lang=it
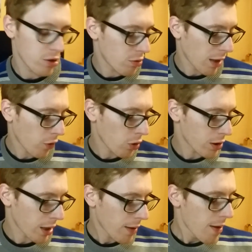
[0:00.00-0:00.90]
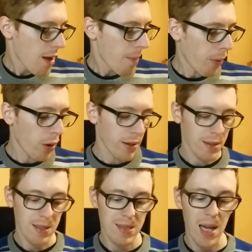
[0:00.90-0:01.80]
di una volta. Poi
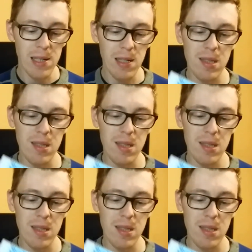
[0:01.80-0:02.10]
Silent